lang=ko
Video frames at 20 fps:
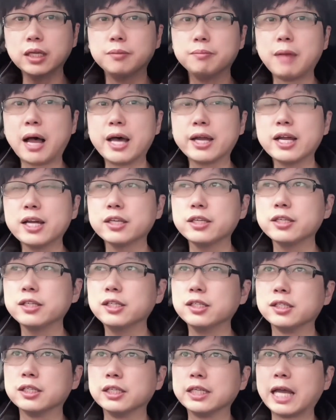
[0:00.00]

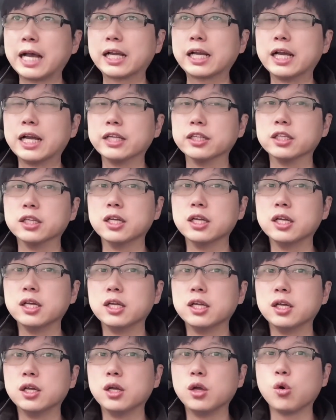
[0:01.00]
말하기를 약간
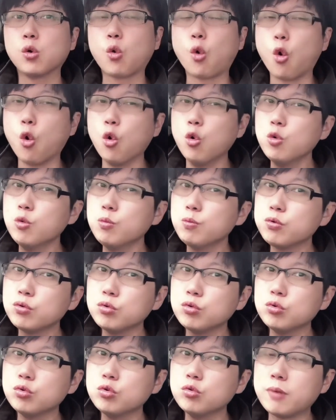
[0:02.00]

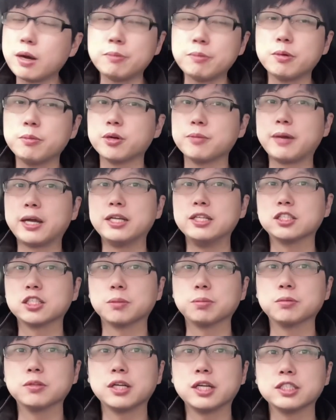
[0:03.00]
공부 방법으로 많이
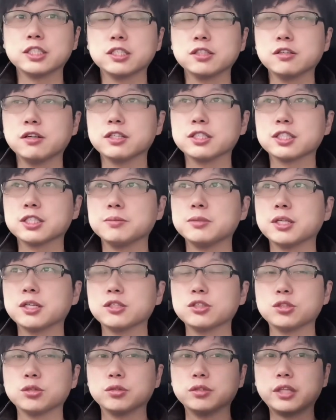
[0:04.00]
접근하시는 것 같습니다.
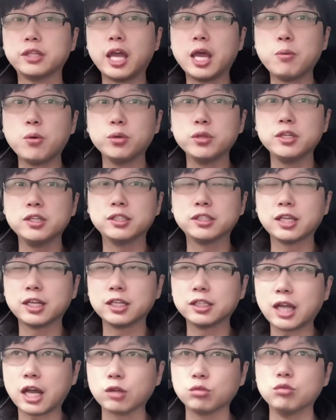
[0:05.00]
그죠? 대본이 일단
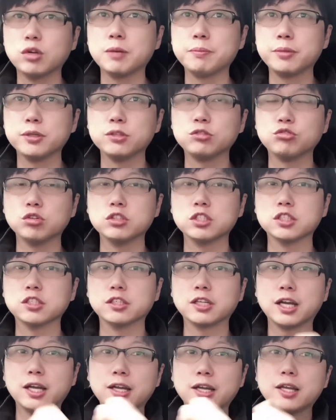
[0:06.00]
딱 눈앞에
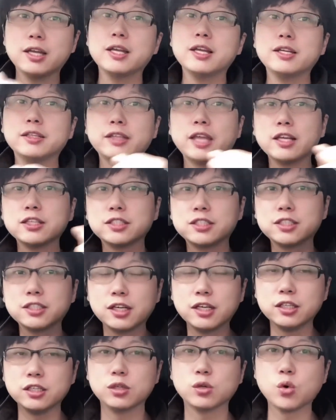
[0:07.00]
주어지거나 텍스트가
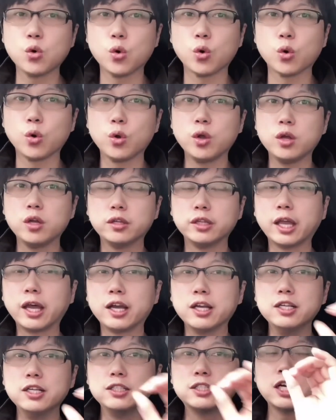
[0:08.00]
있고 내가
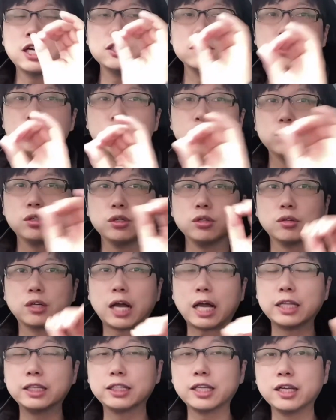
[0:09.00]
1차적으로 그래도
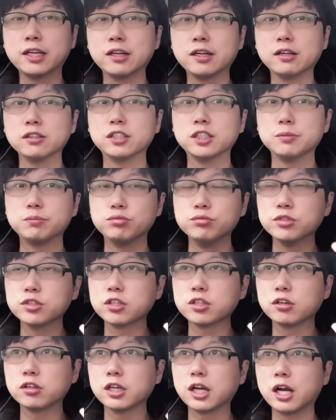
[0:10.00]
간단한 것들
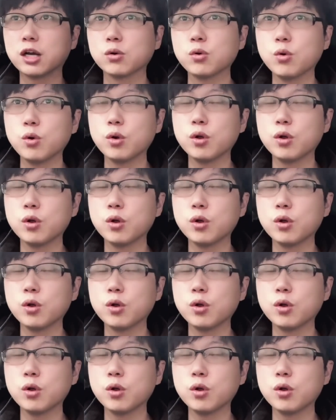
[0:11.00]
분석을 하고